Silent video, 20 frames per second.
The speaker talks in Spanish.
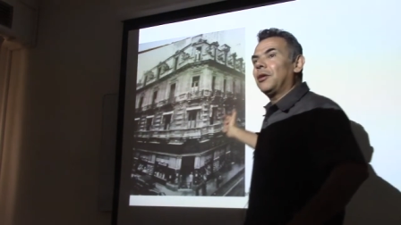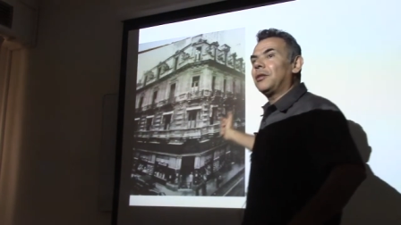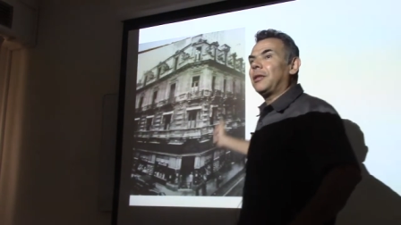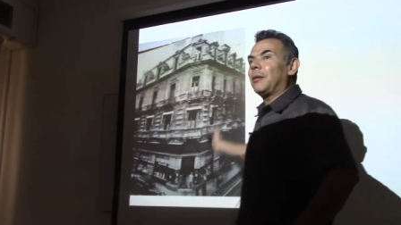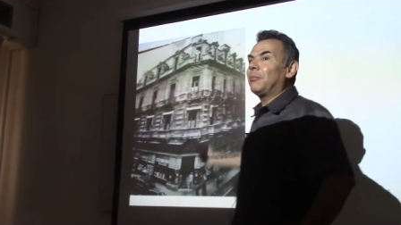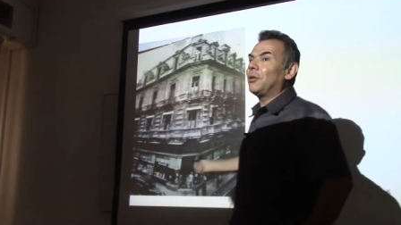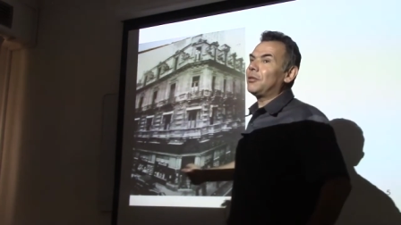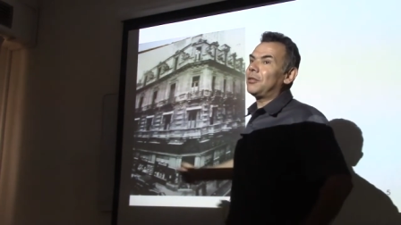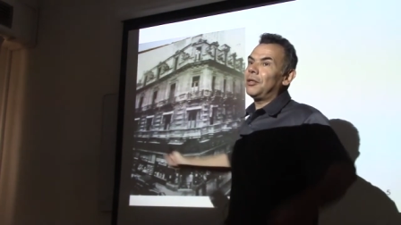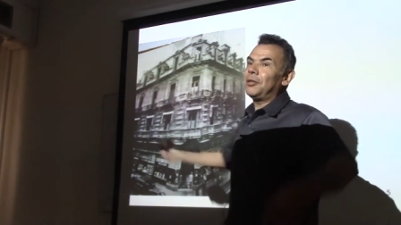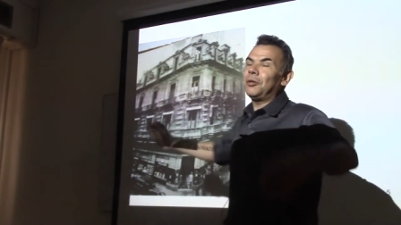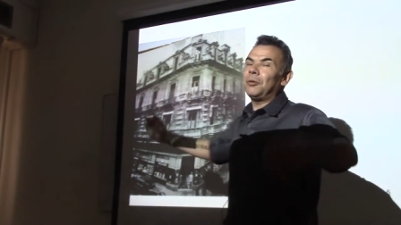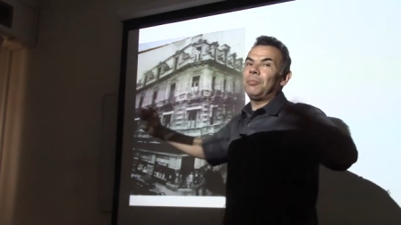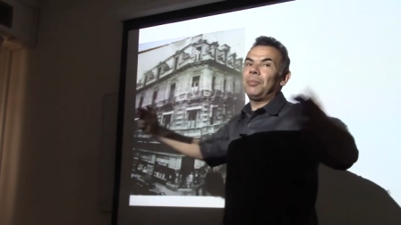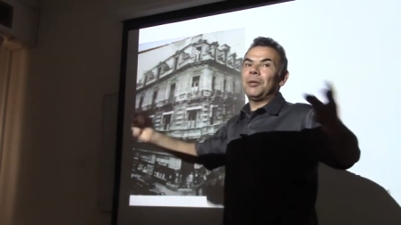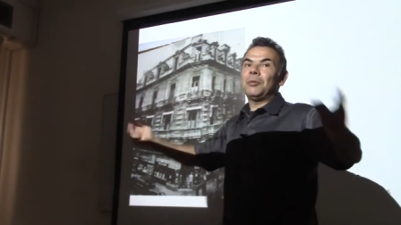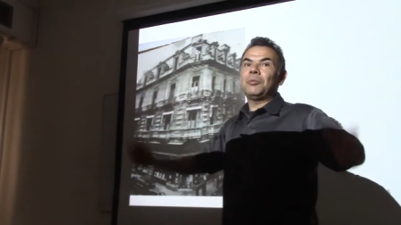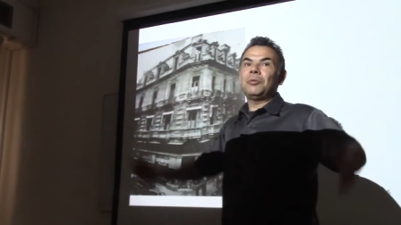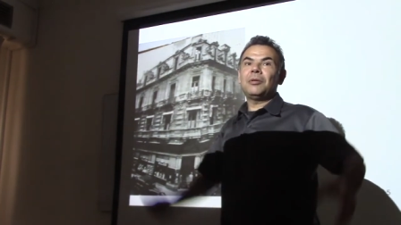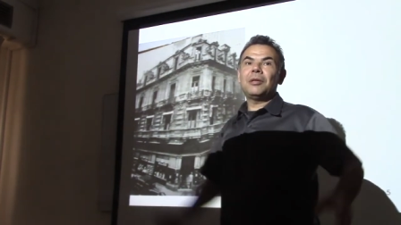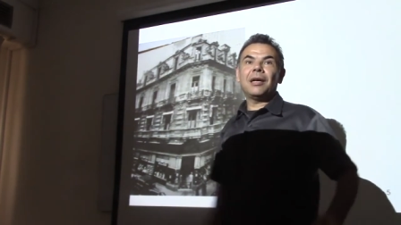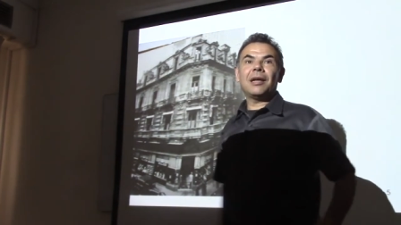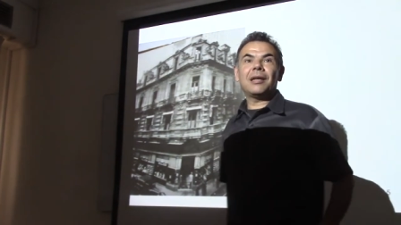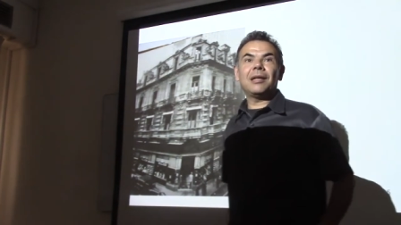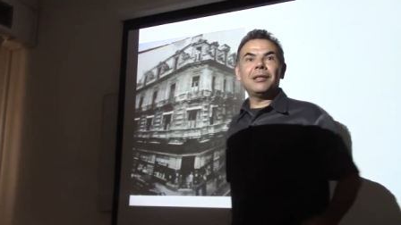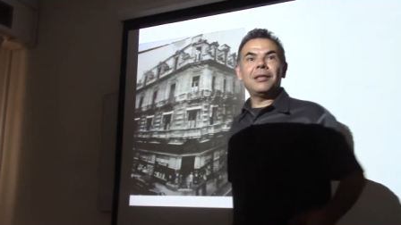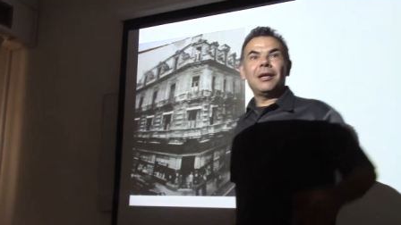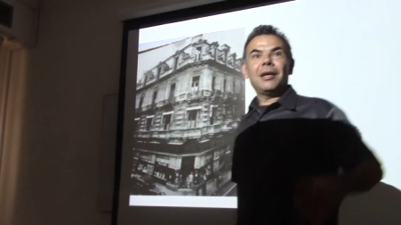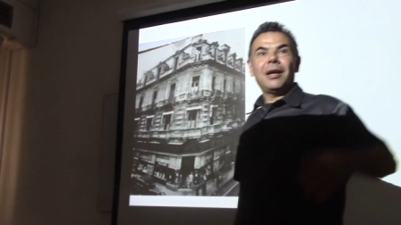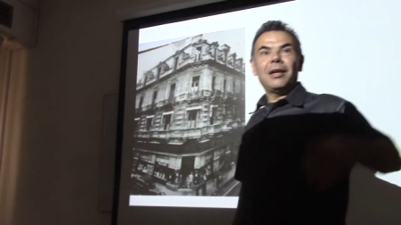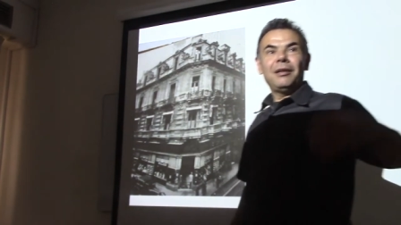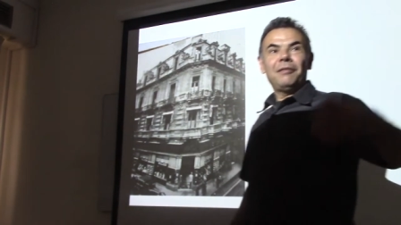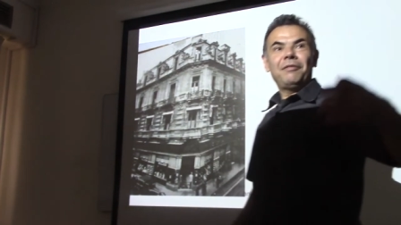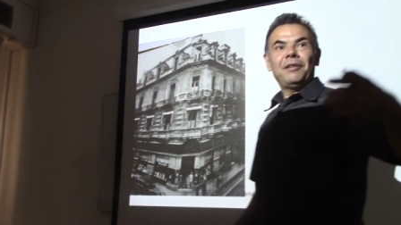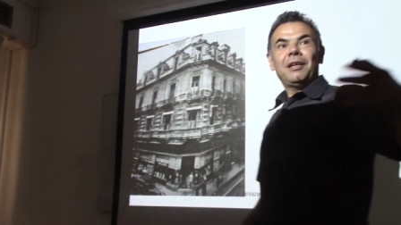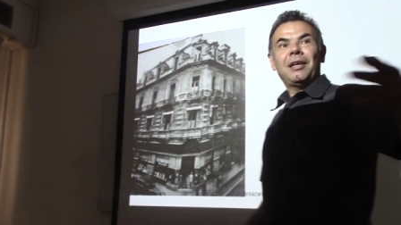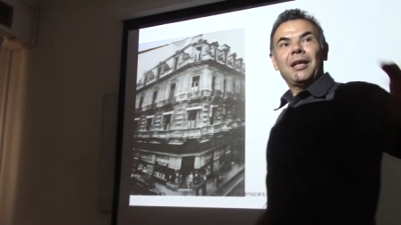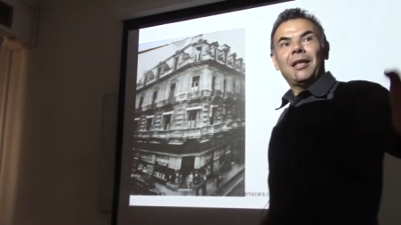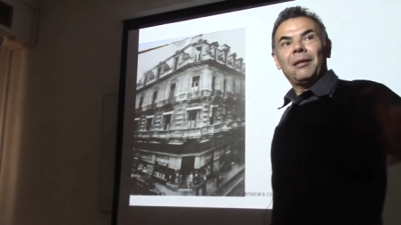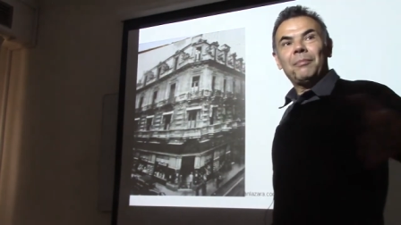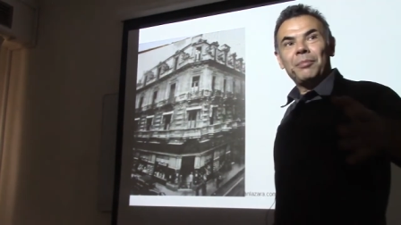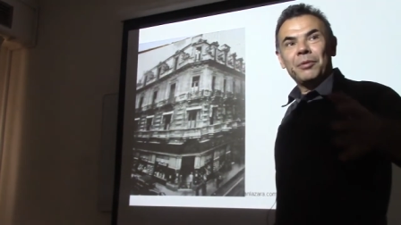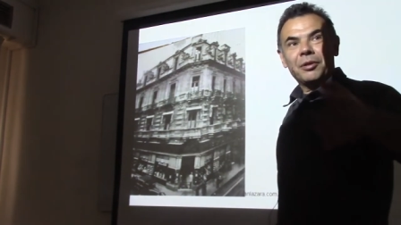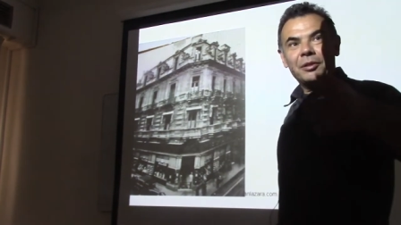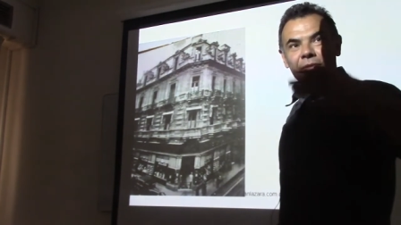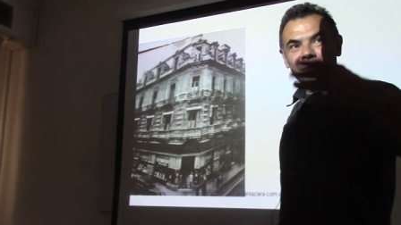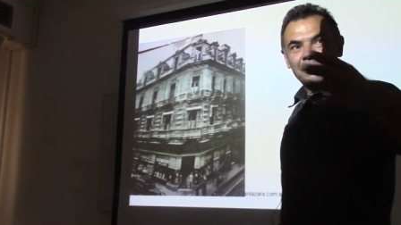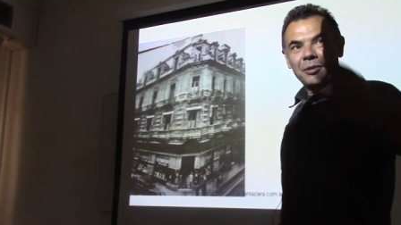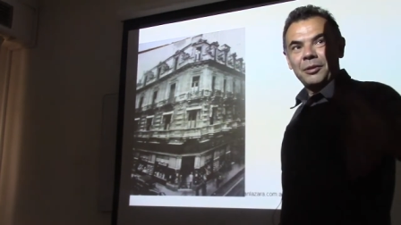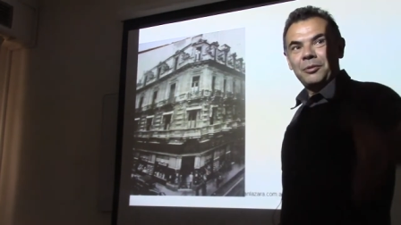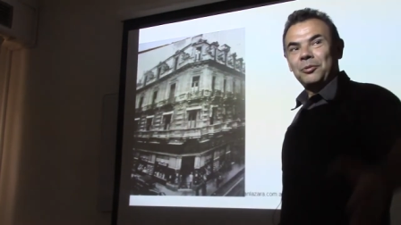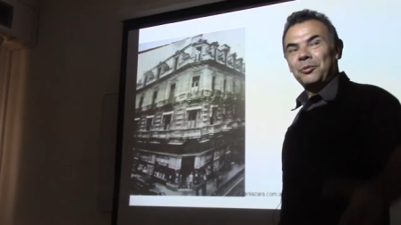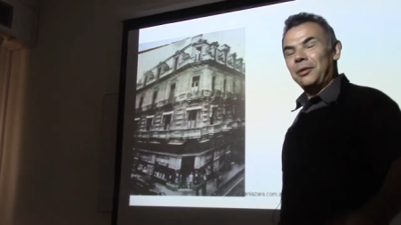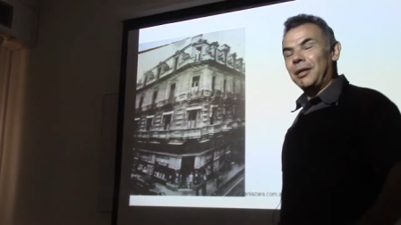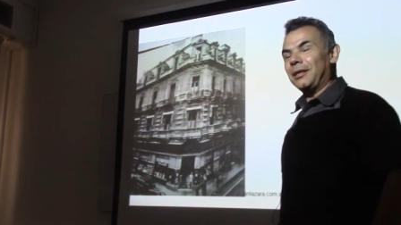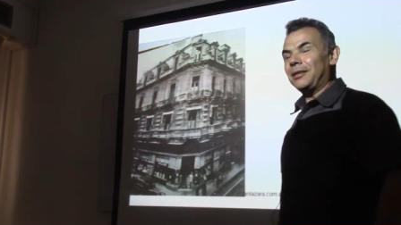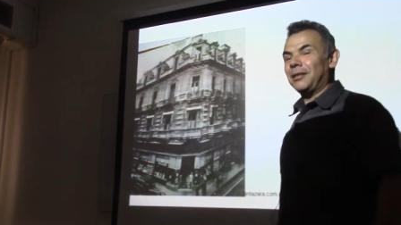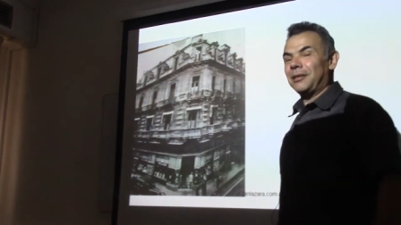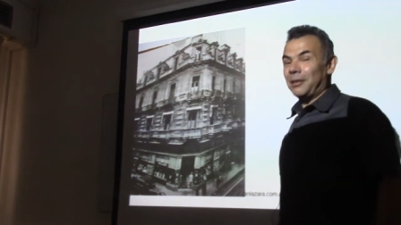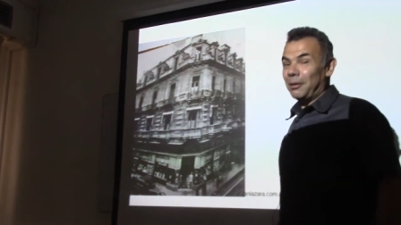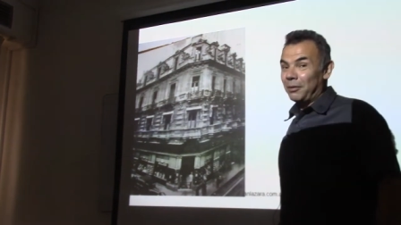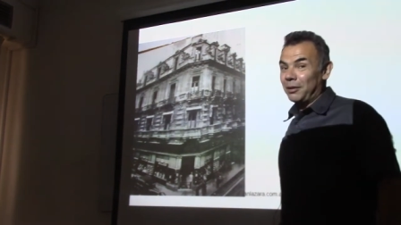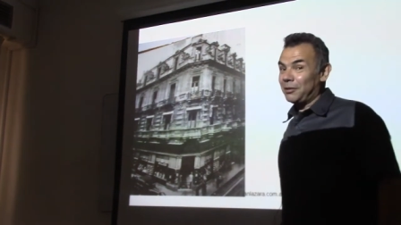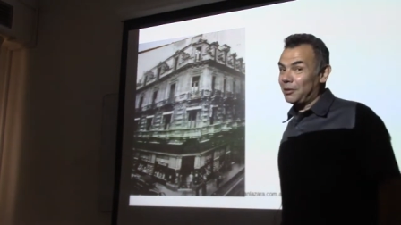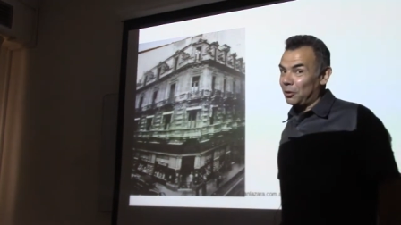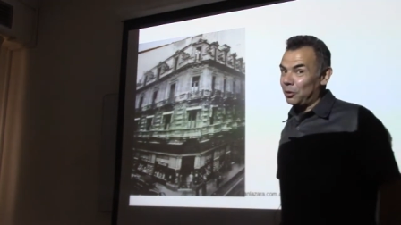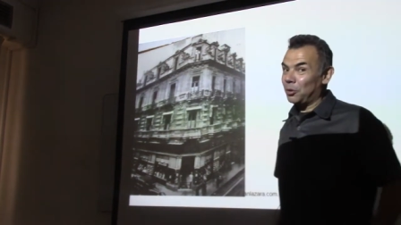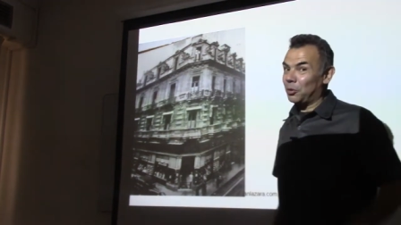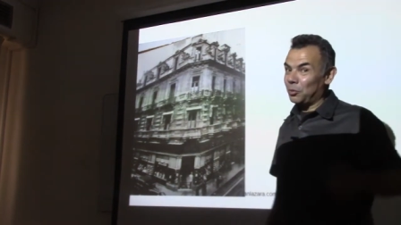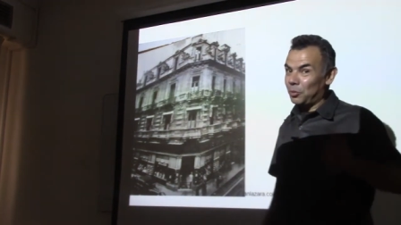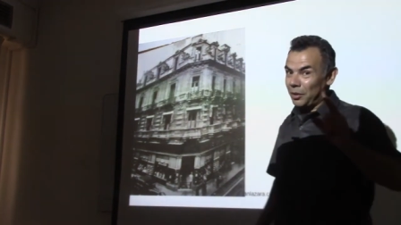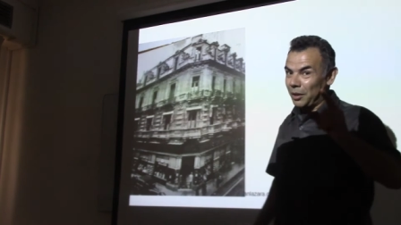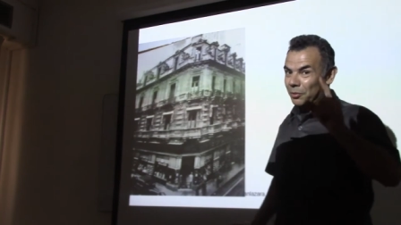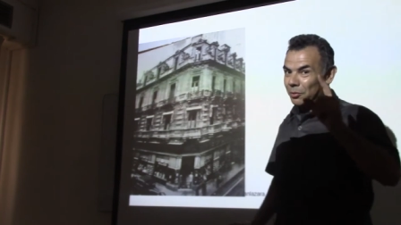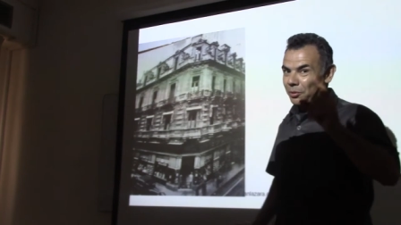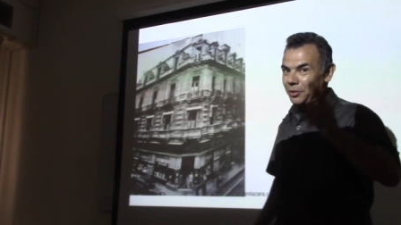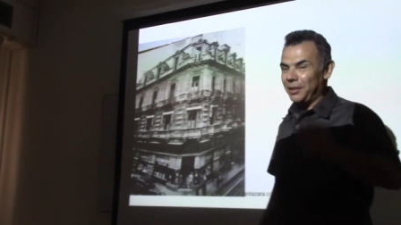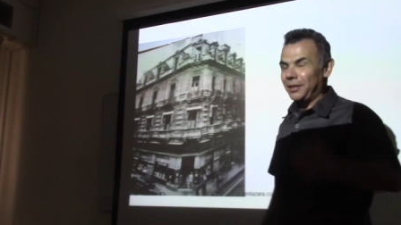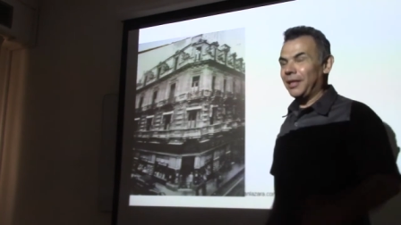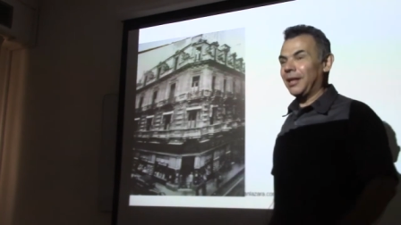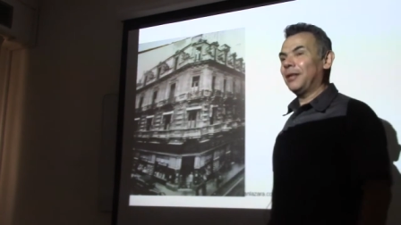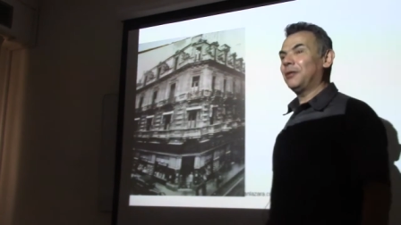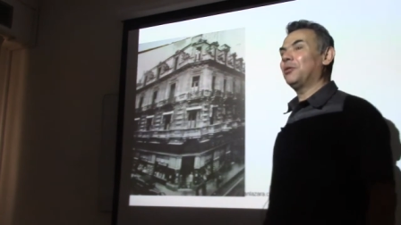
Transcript: estamos haciendo preguntas a gente calificada porque son estudiantes avanzados de curaduría.